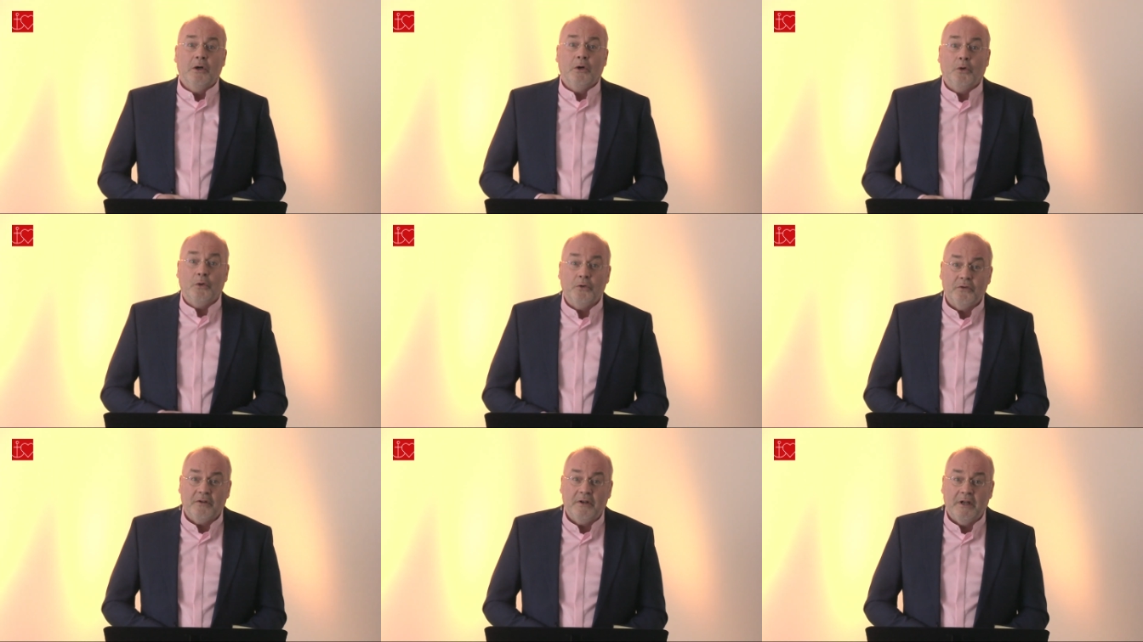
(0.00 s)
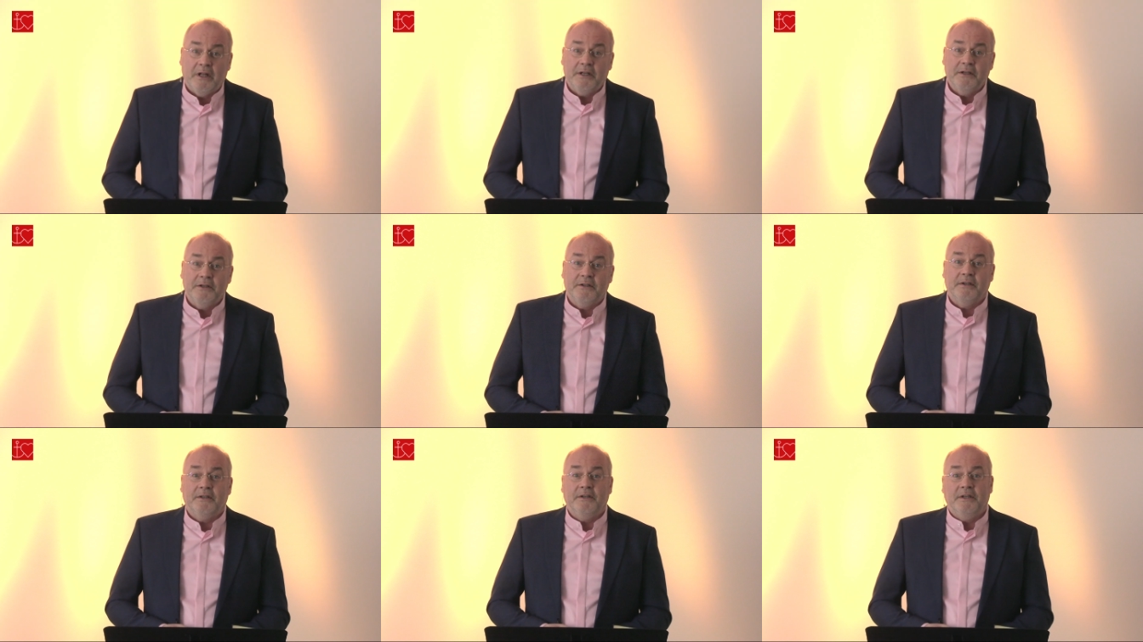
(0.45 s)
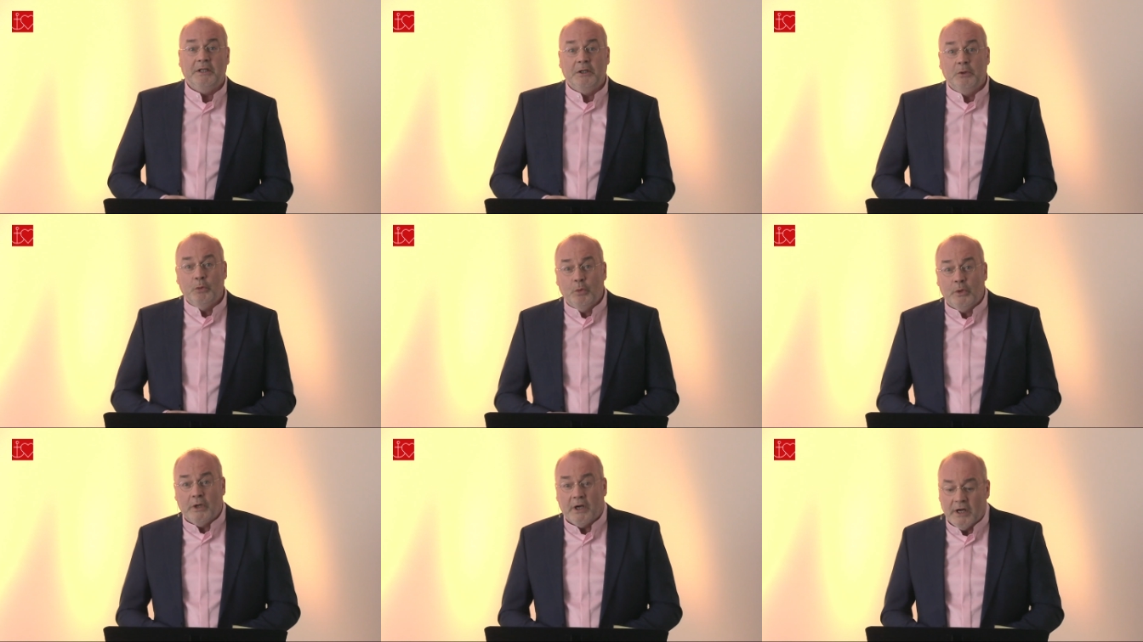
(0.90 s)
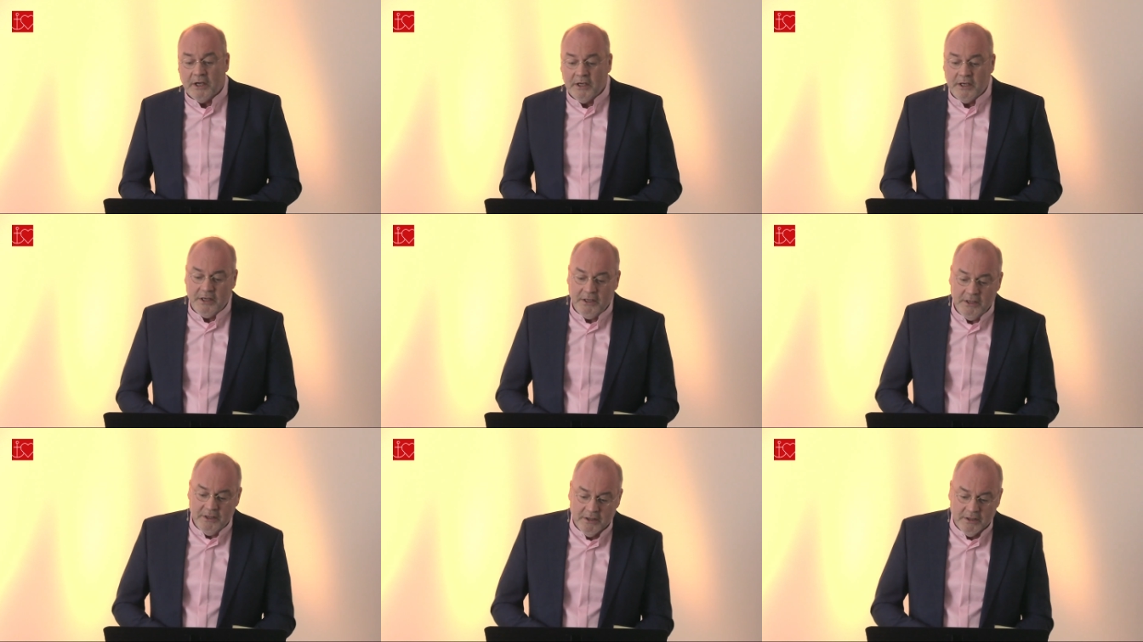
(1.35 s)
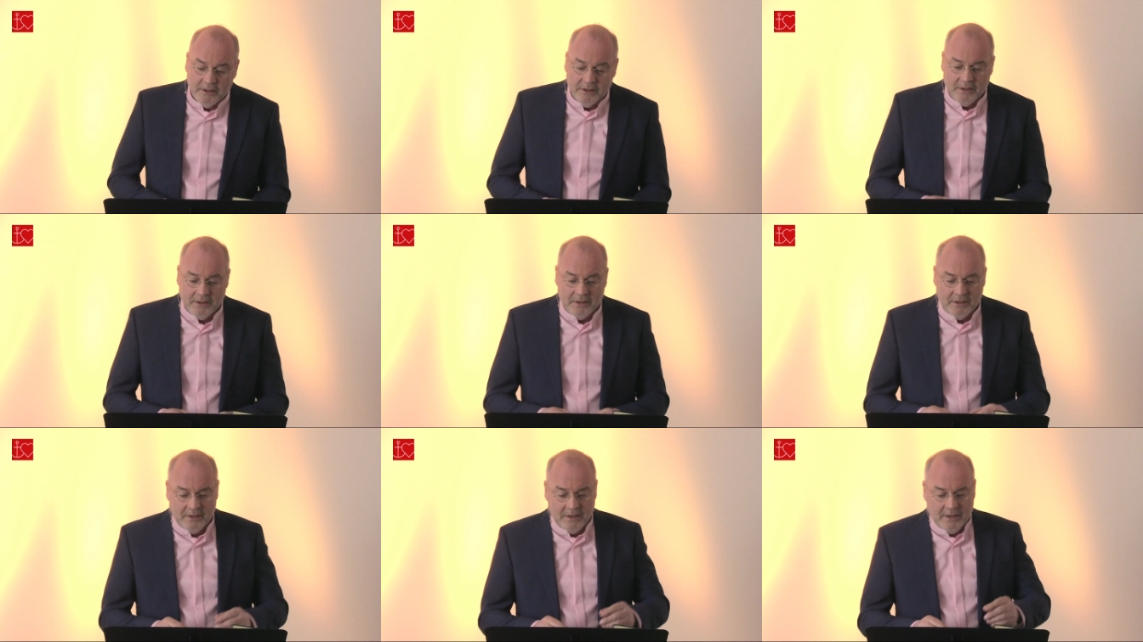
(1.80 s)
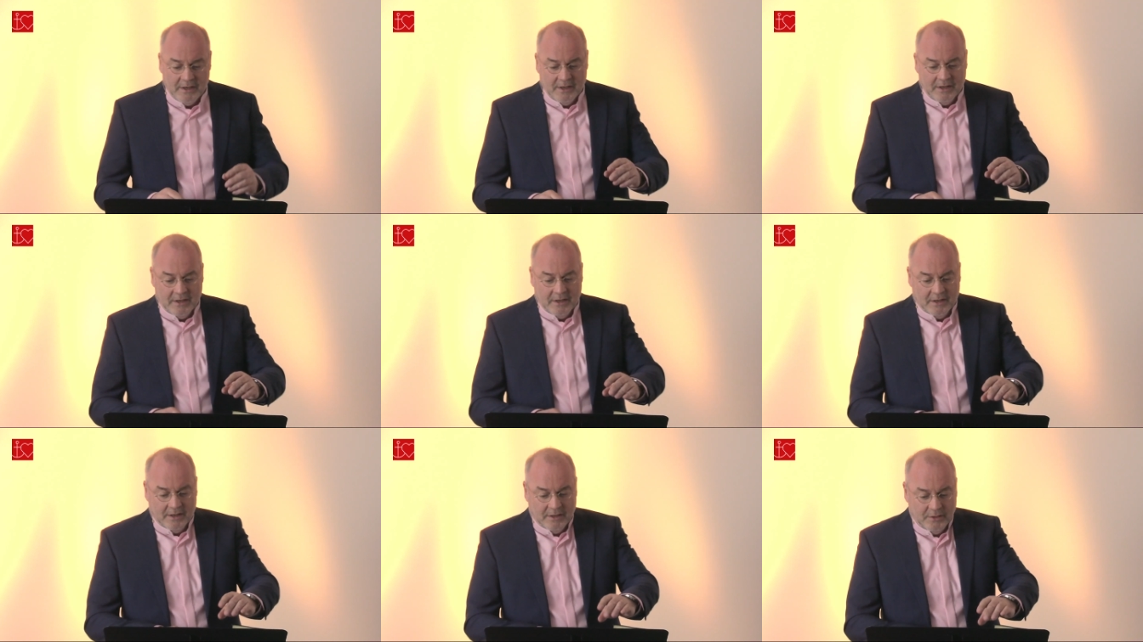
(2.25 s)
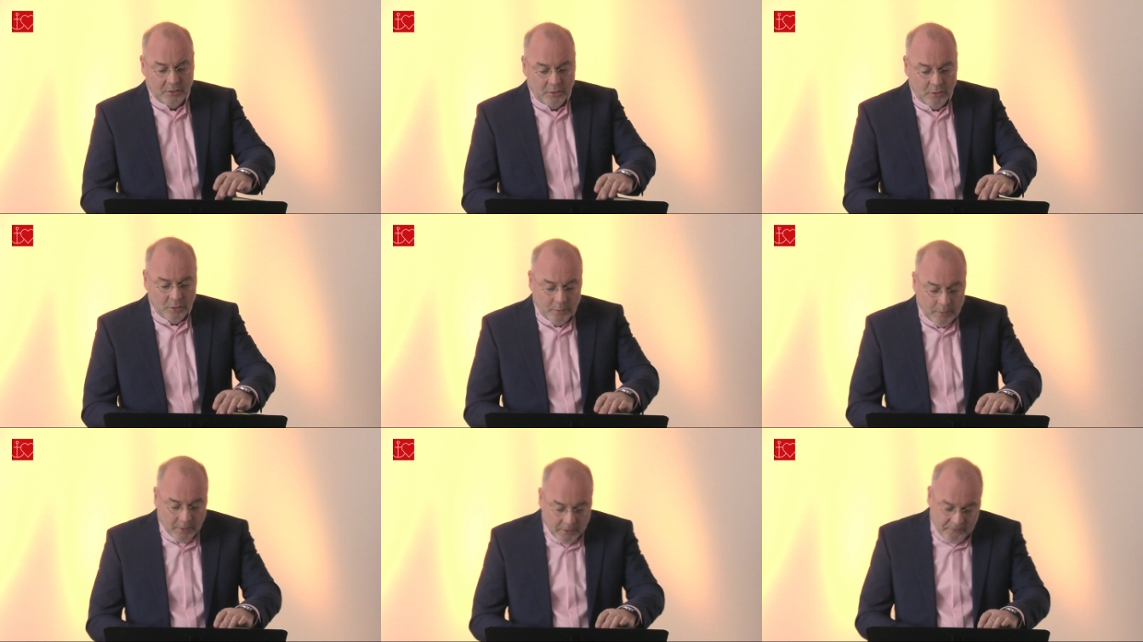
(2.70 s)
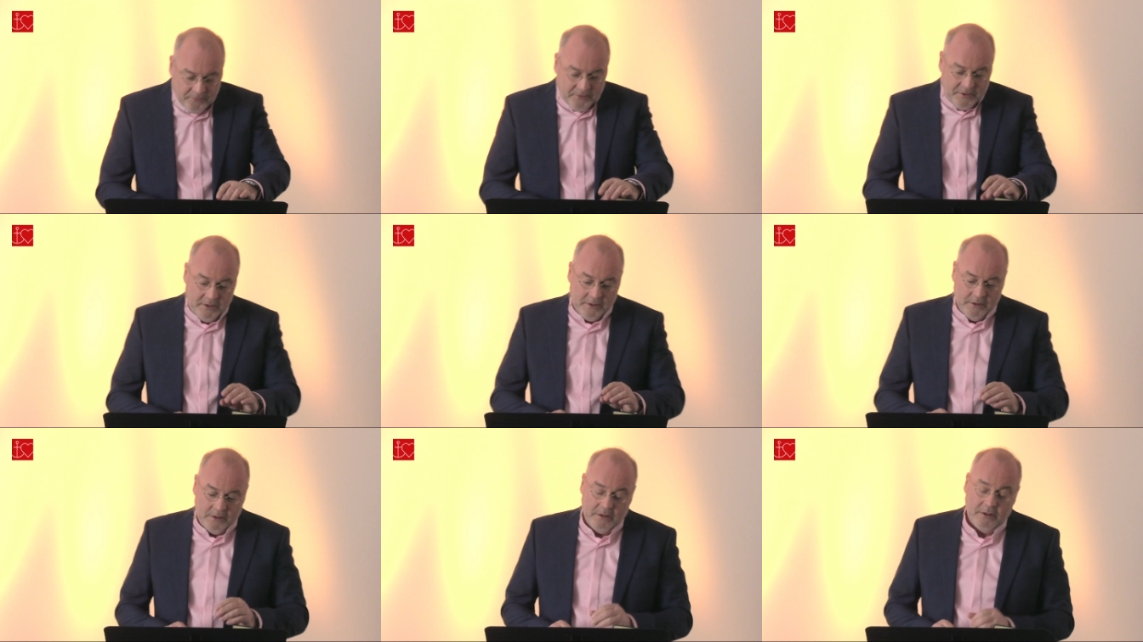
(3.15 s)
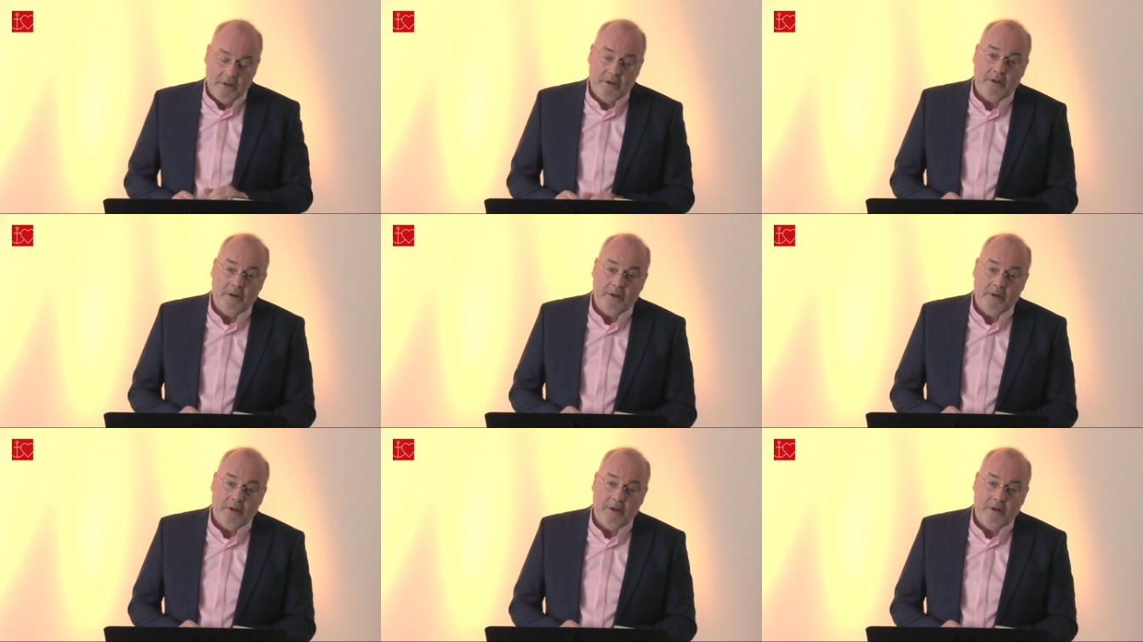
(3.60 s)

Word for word: Russland die Ukraine überfiel.